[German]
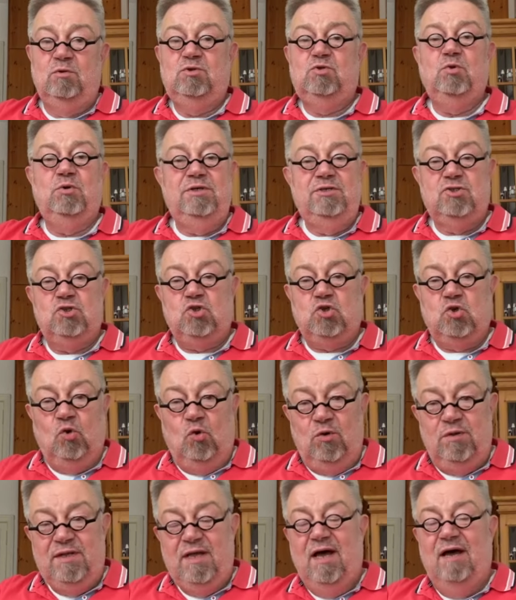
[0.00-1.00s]
Und so ist
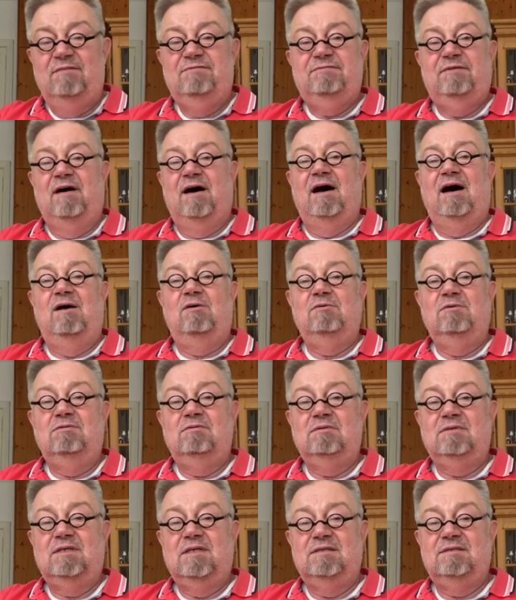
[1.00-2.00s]
schon eine
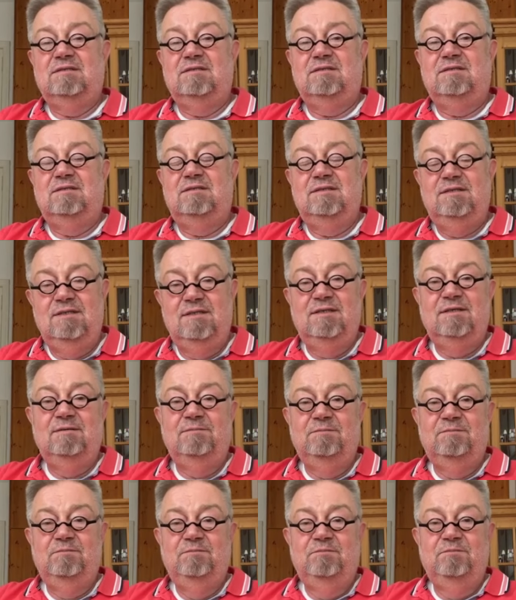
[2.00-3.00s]
Erfahrung, dass
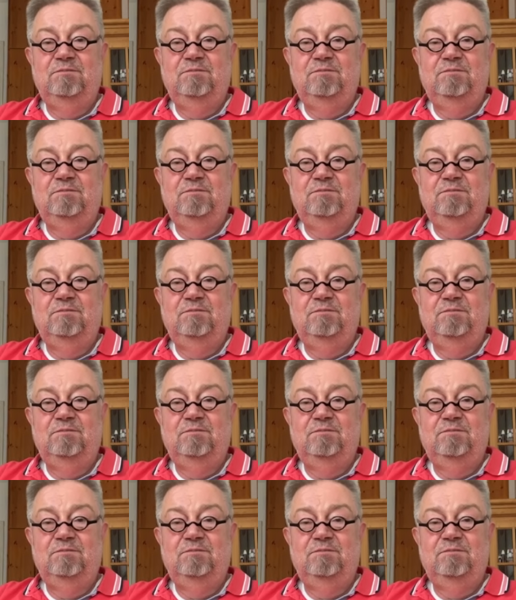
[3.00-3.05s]
die,